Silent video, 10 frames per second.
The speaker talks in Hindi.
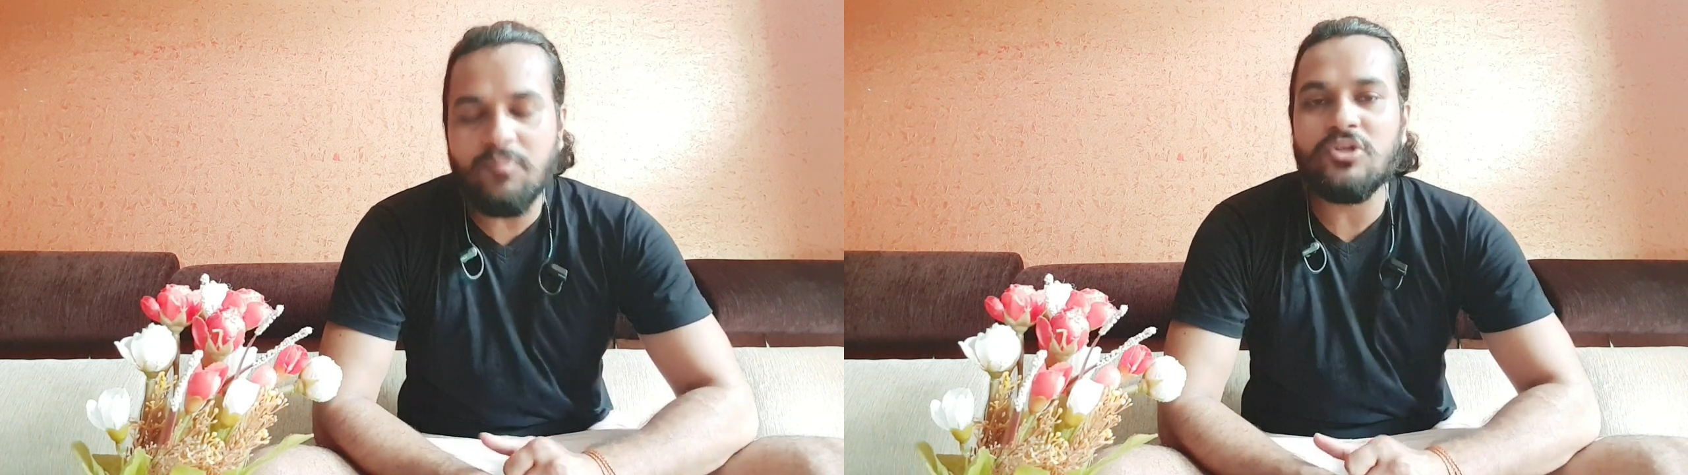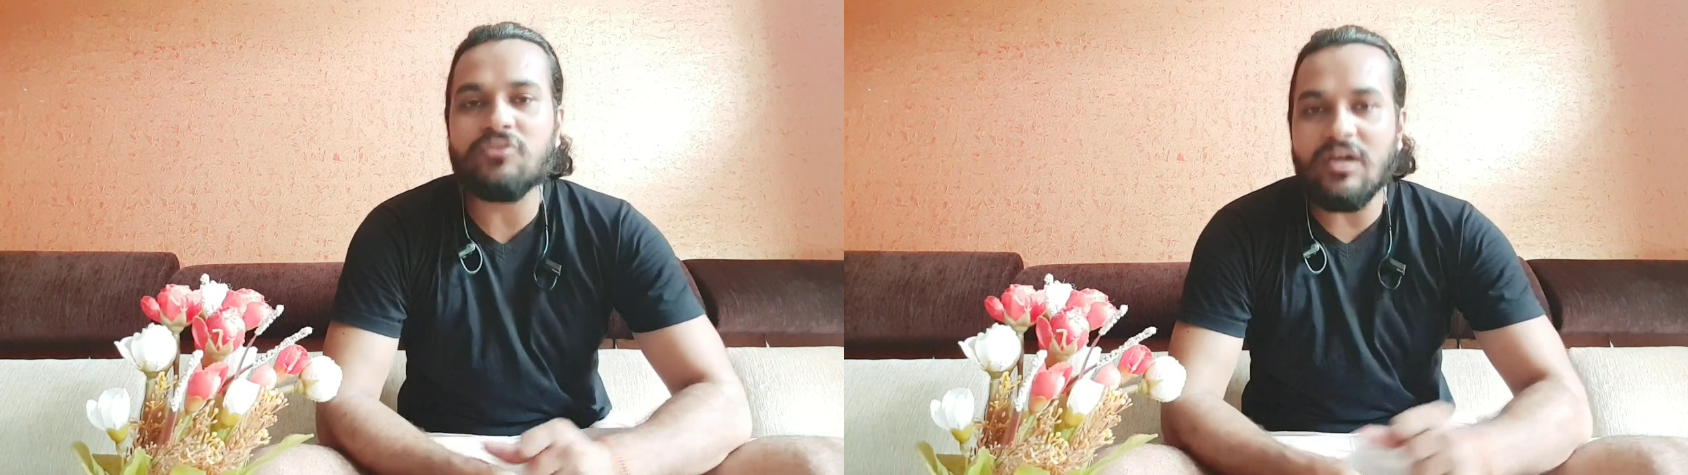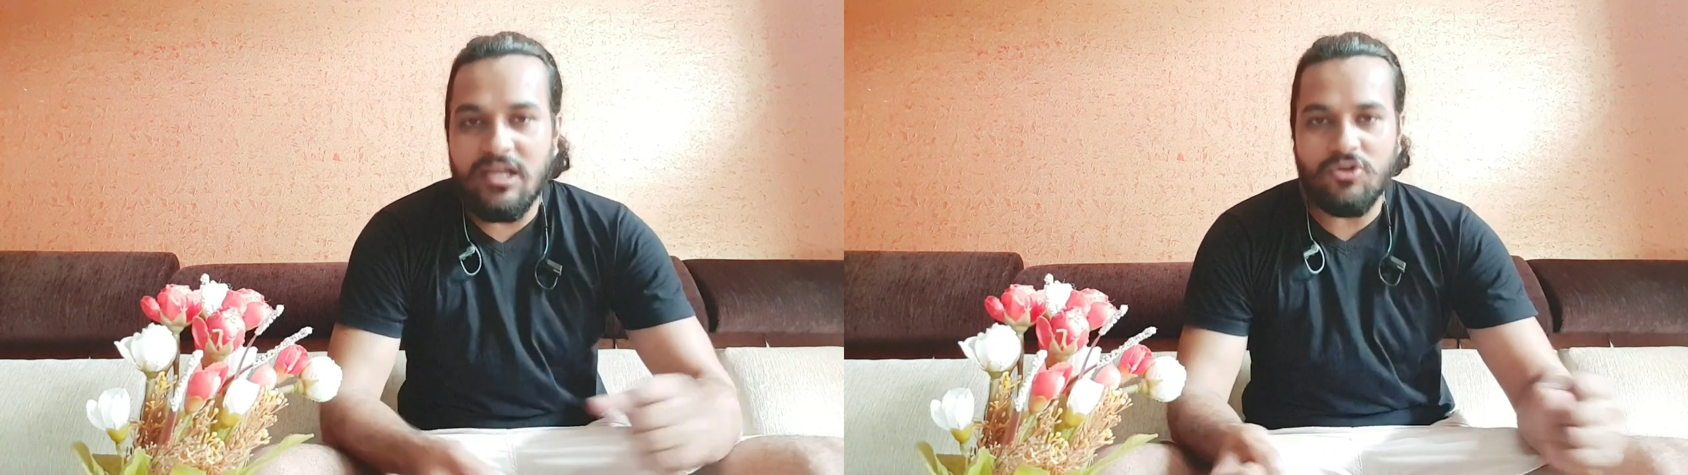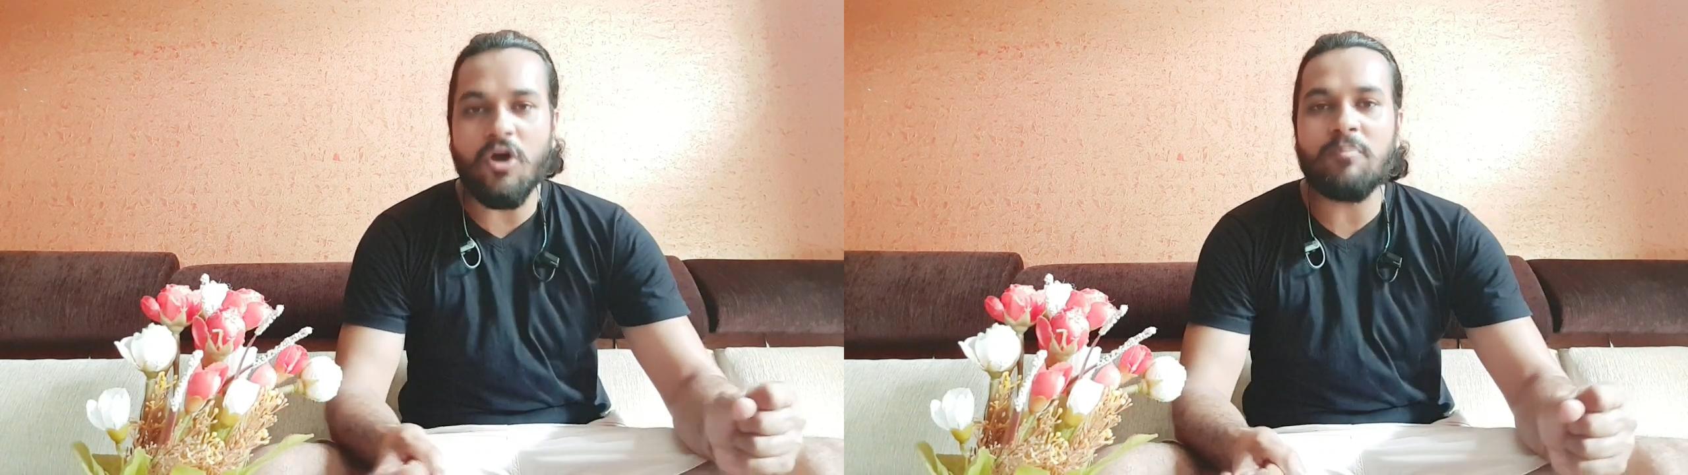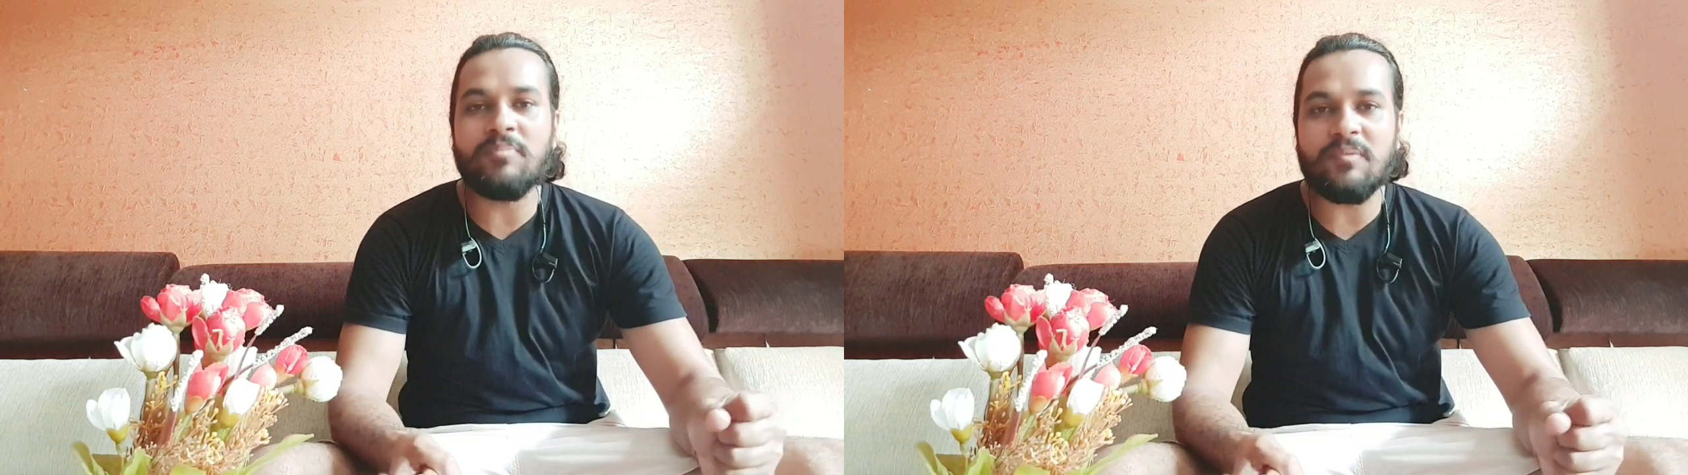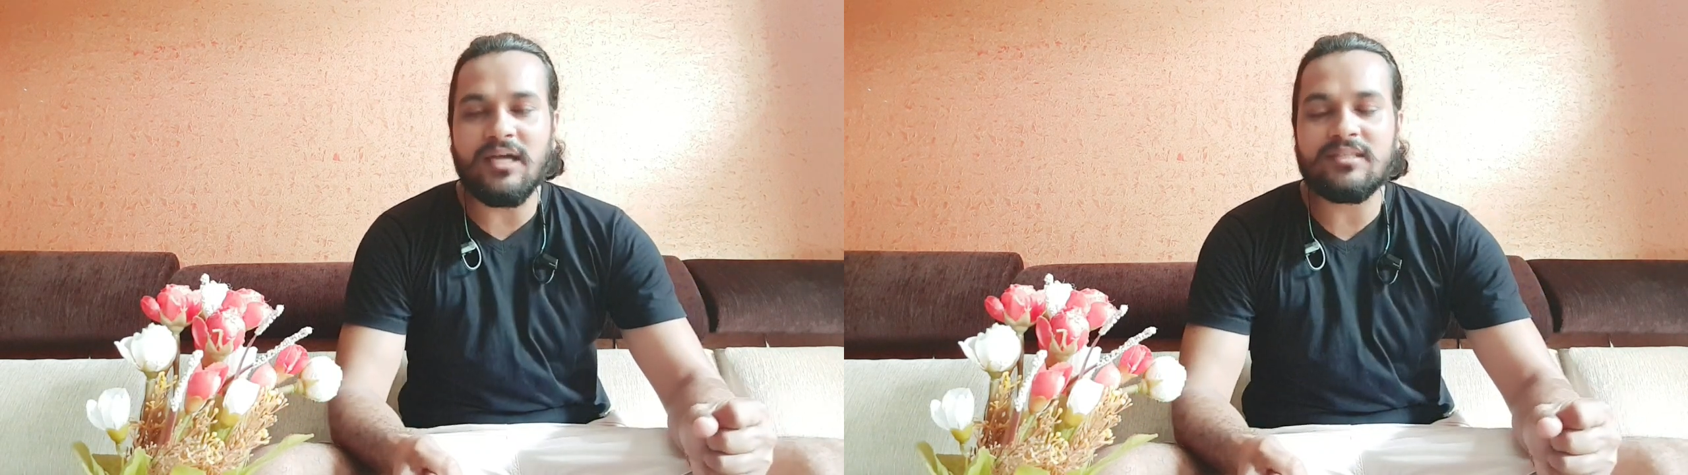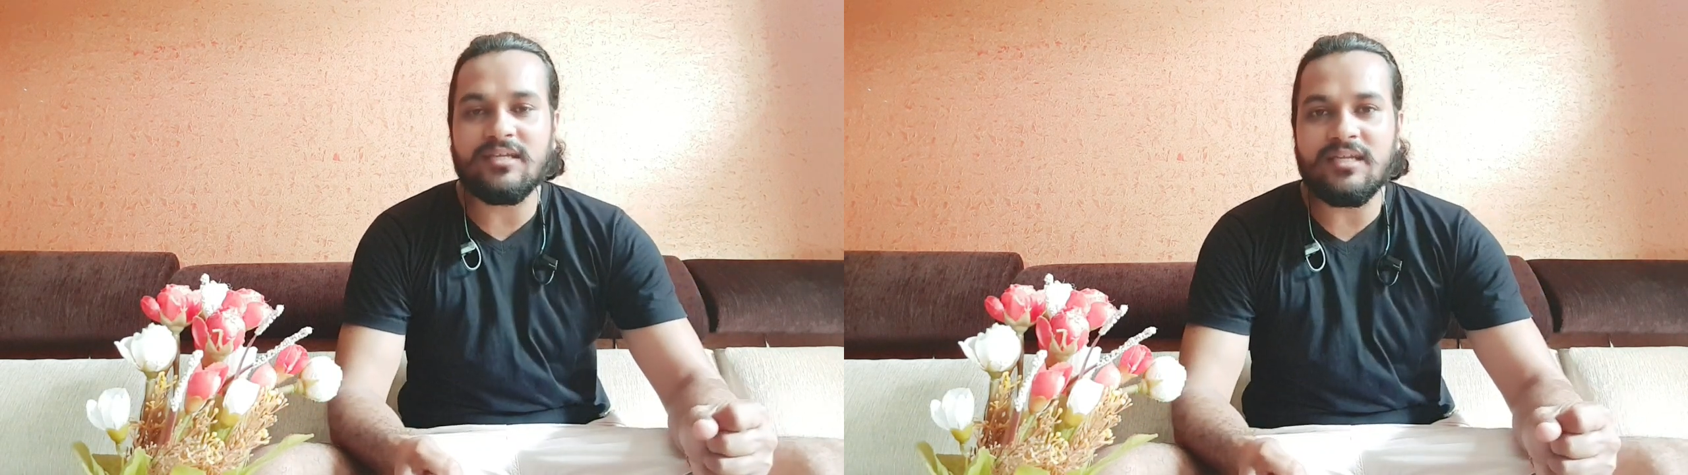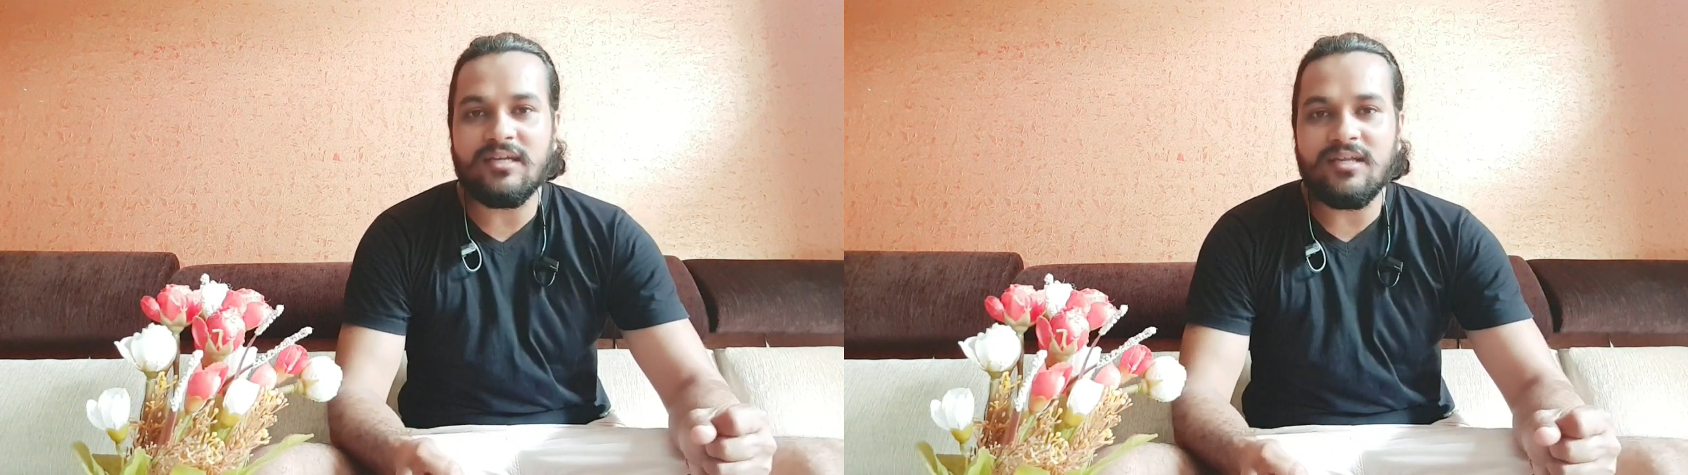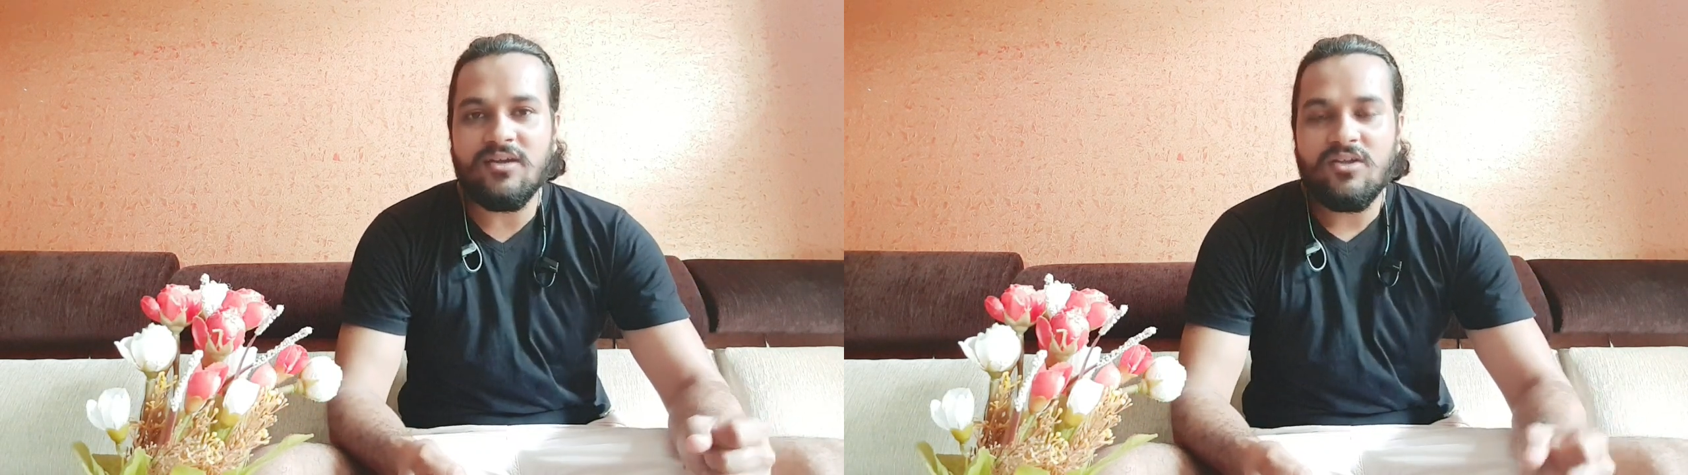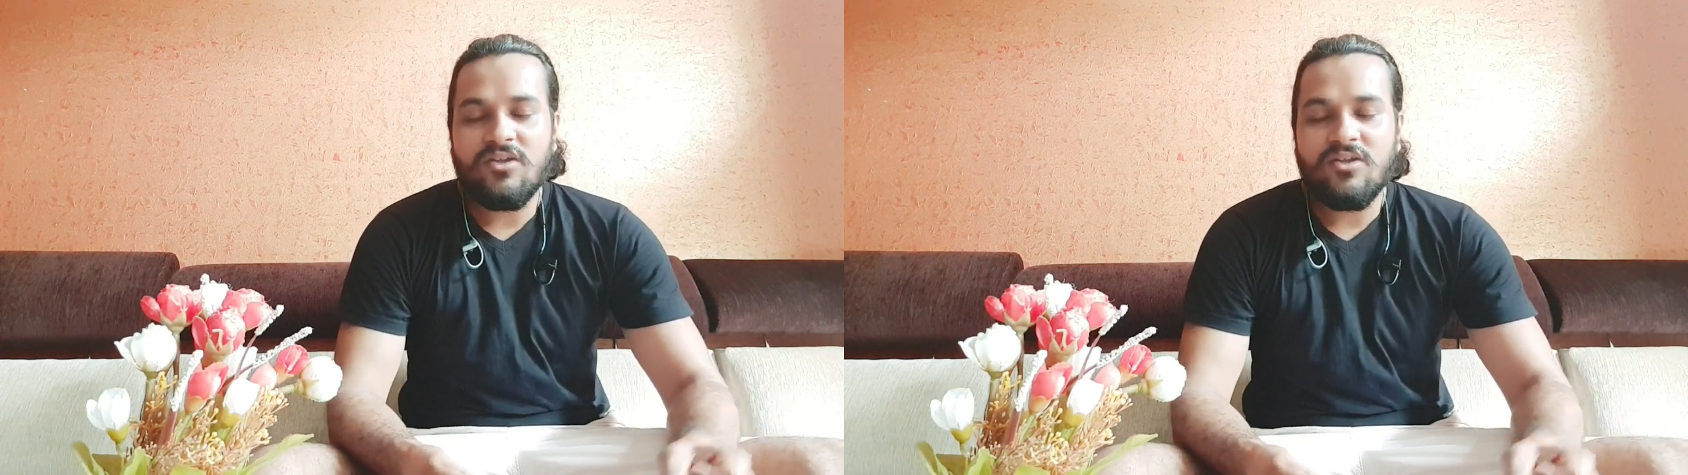पुलिस वाला रॉब में बात करेगा ना